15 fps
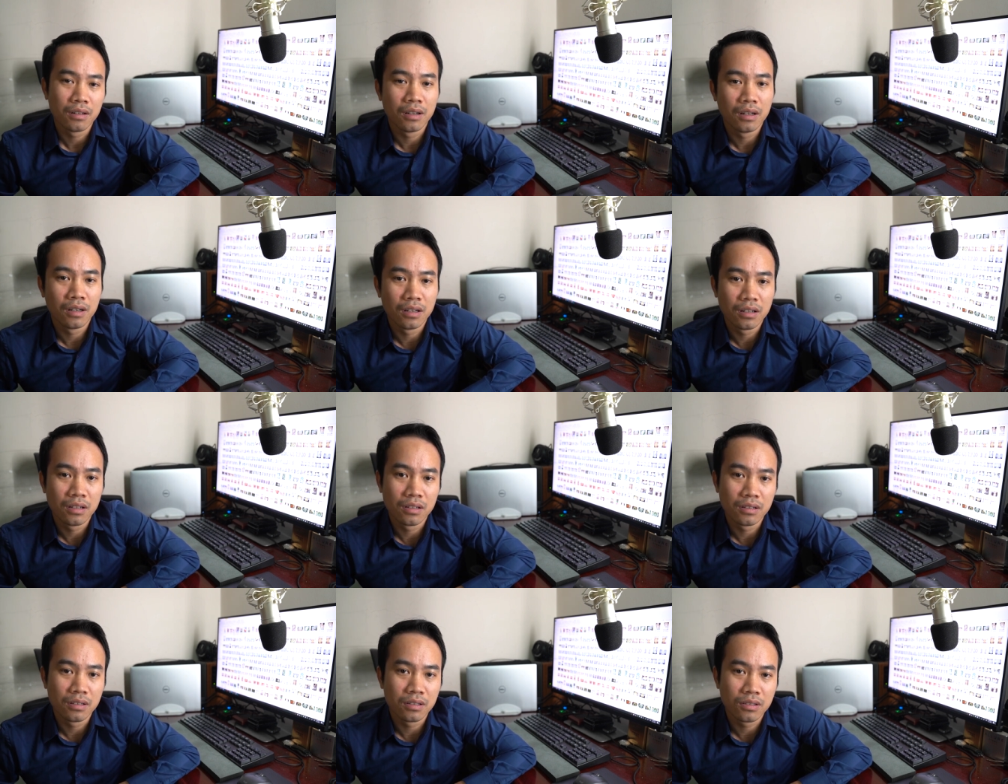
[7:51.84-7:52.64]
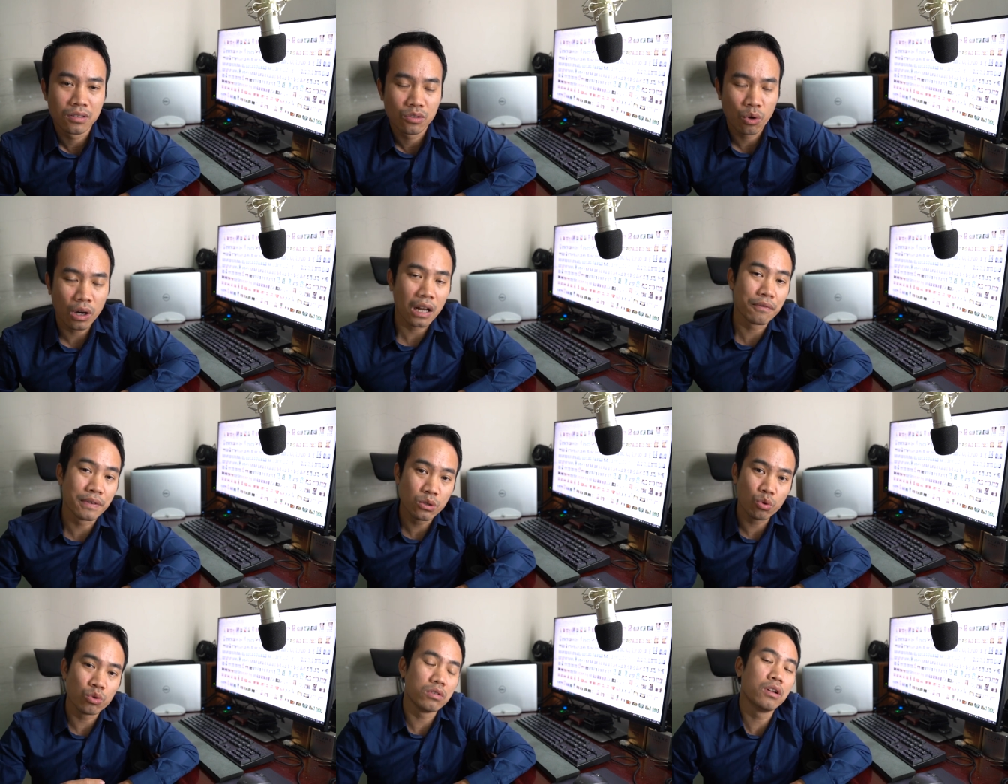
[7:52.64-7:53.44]
à, hoặc là
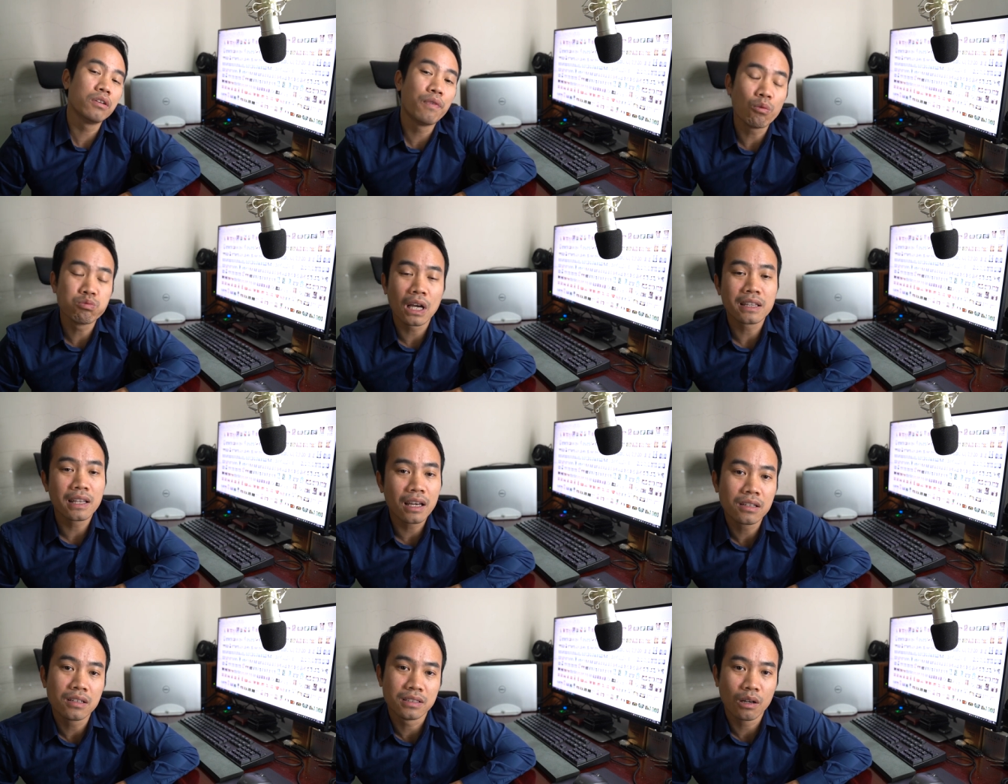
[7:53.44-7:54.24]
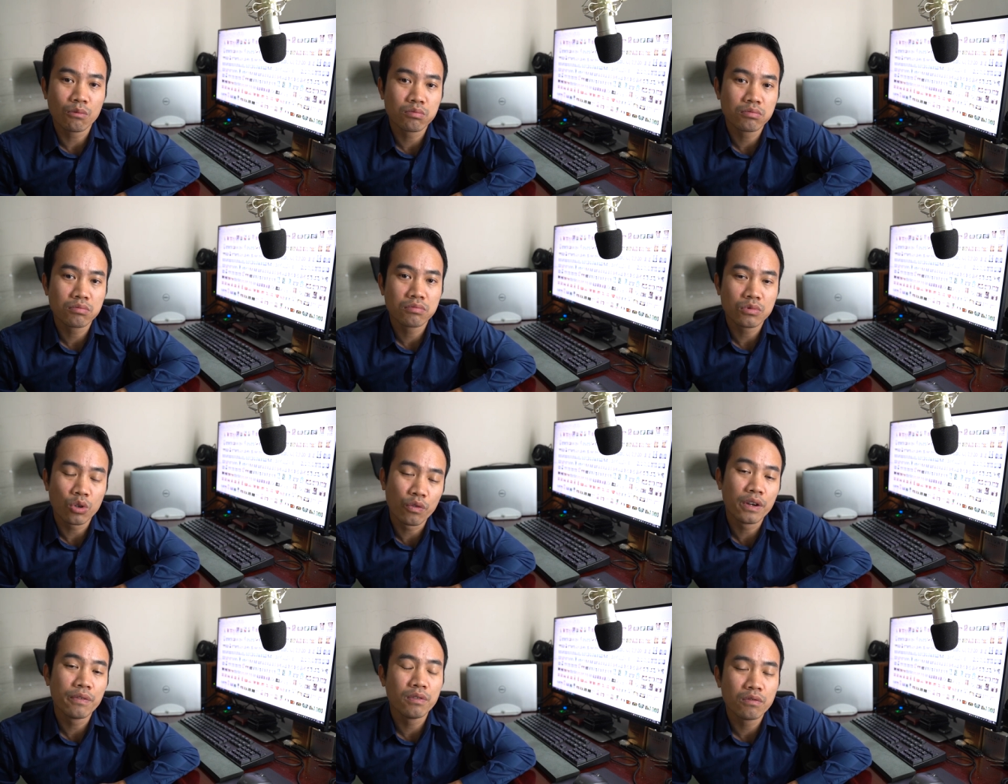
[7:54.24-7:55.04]
ví dụ như phong gia tiên ở trong
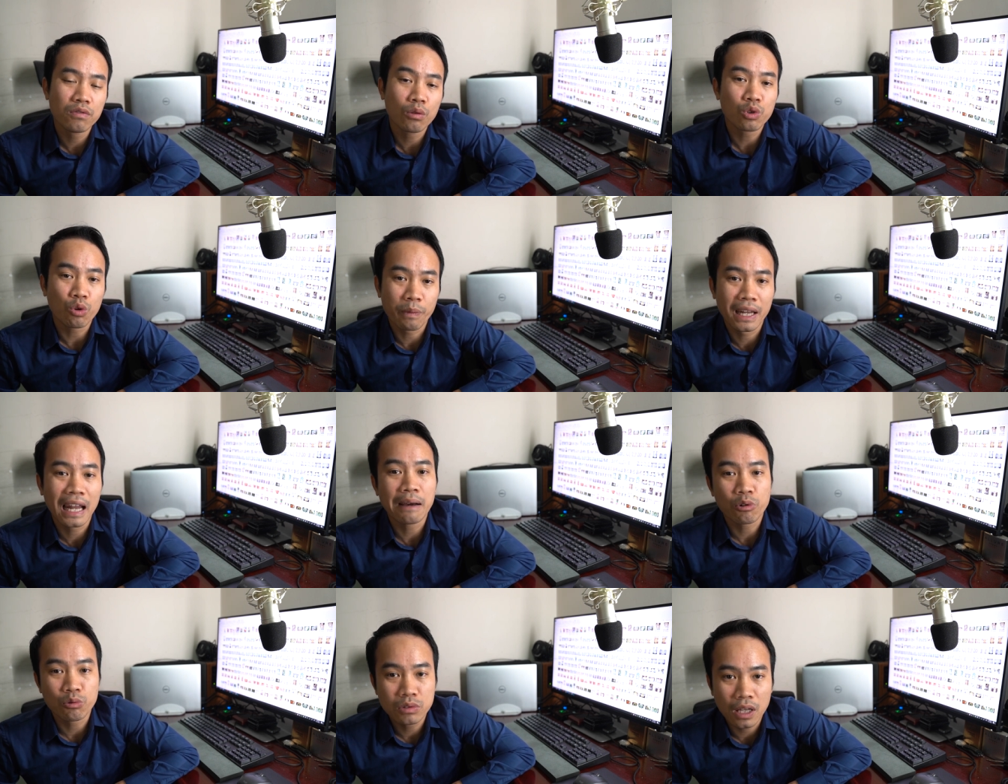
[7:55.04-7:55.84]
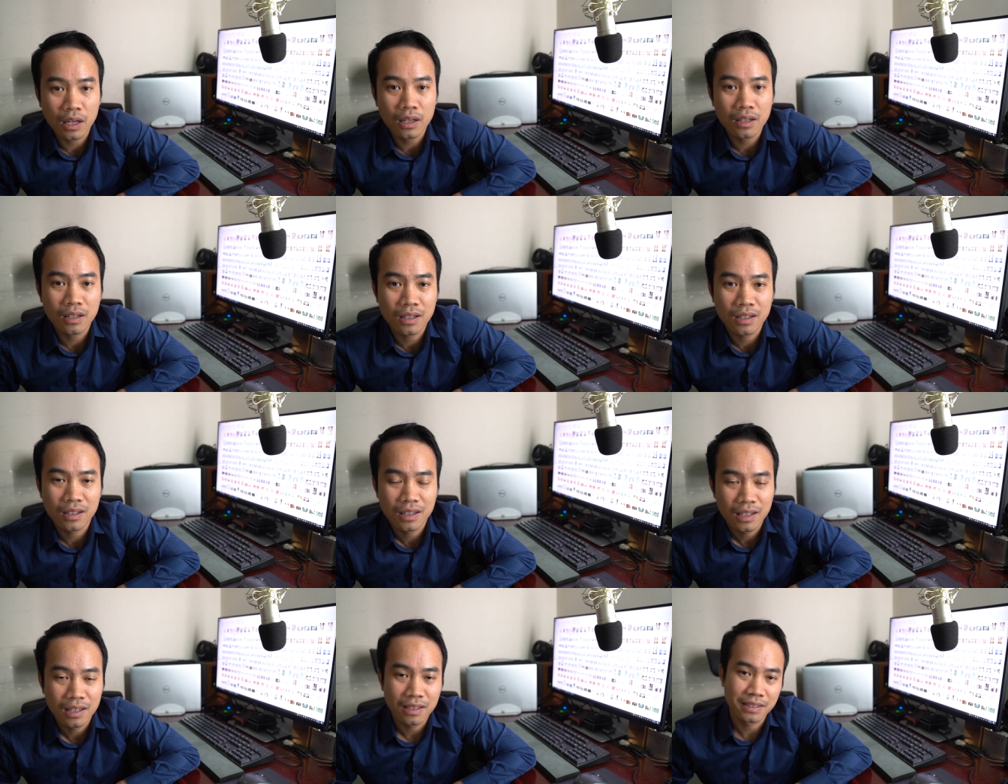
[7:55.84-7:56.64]
đối với phong tục miền Nam cũng như thế
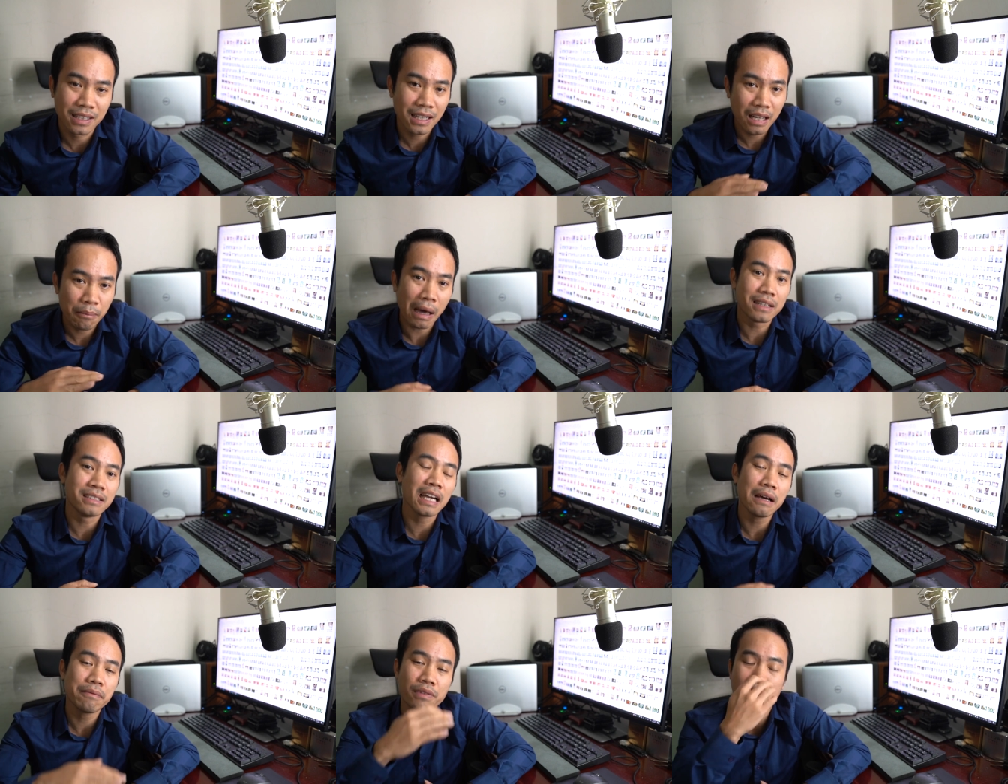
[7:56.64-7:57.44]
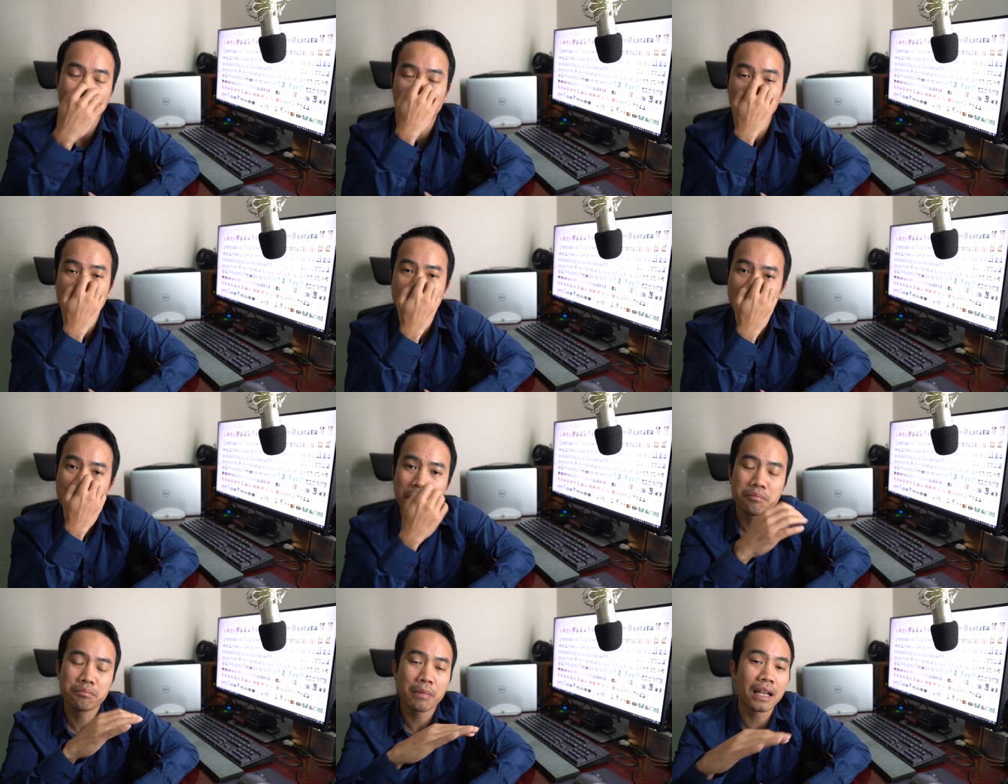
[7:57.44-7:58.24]
chính là bàn cháp và cái
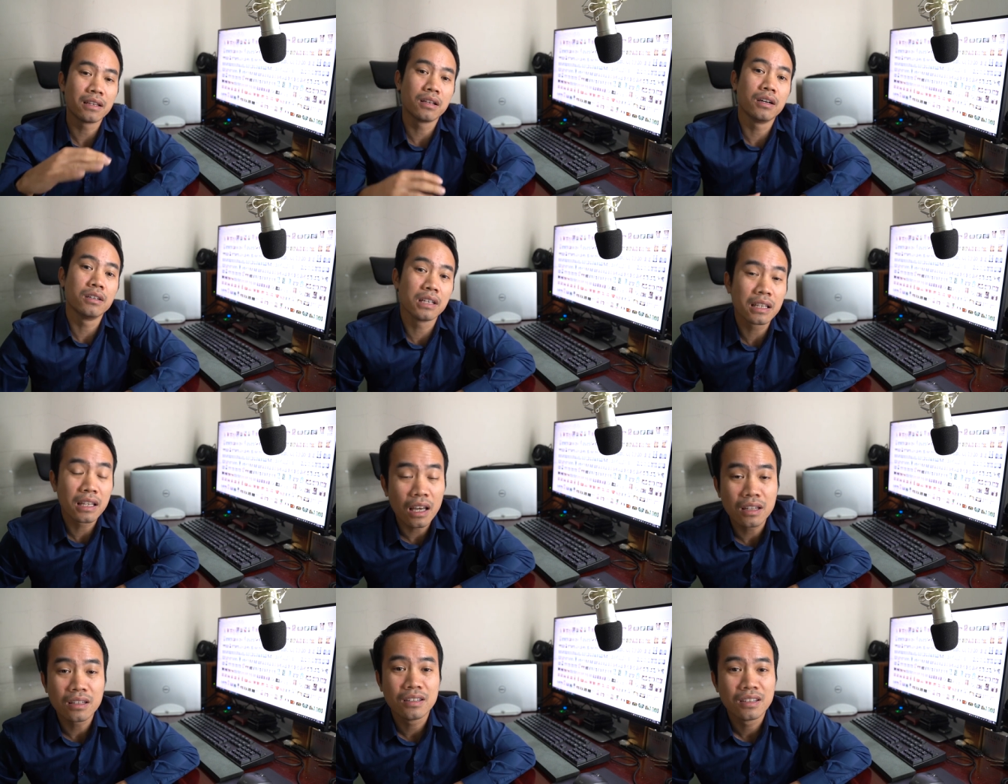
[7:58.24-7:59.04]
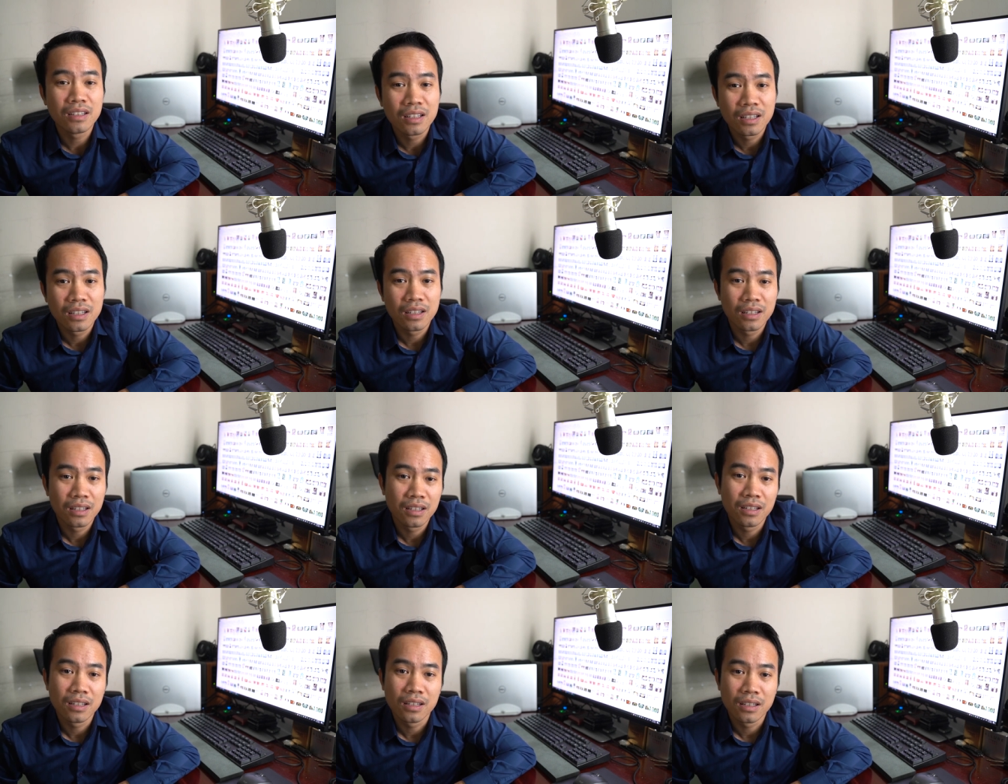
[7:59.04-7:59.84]
bàn thờ gia tiên
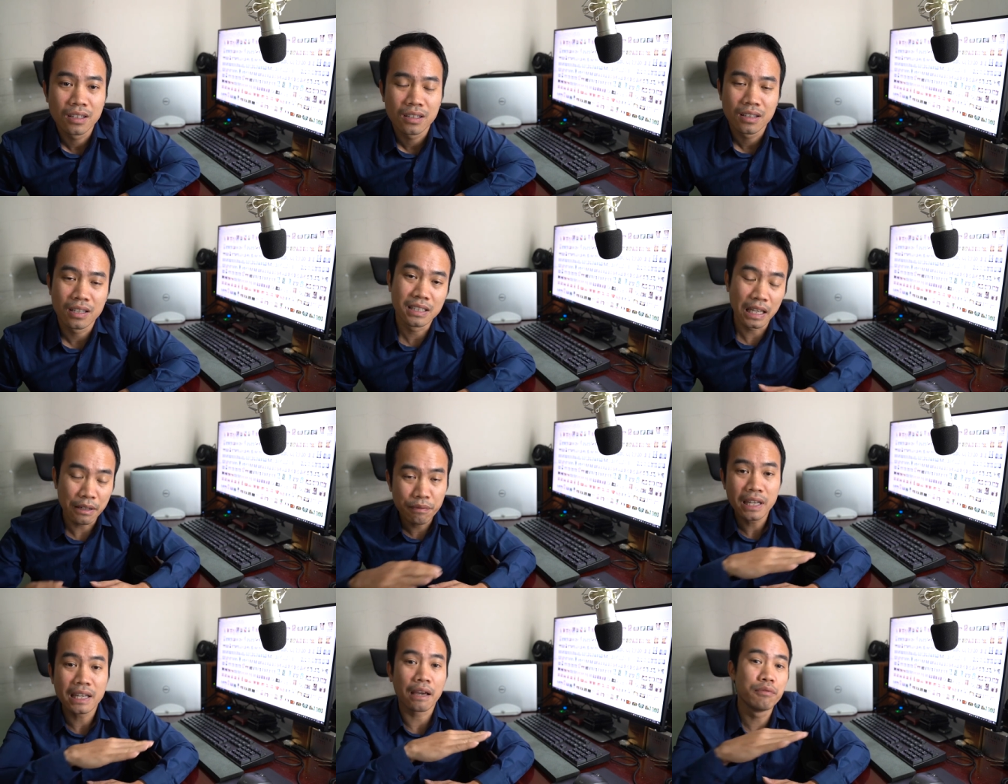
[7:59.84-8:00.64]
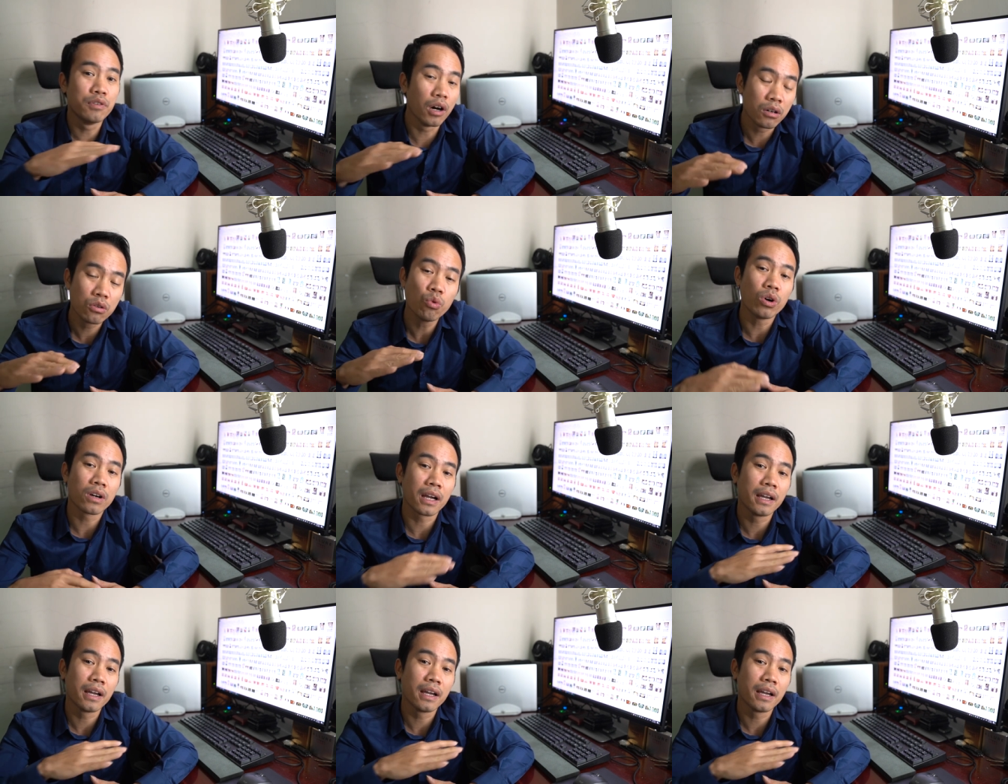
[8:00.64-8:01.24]
thì chính vì cái vướng của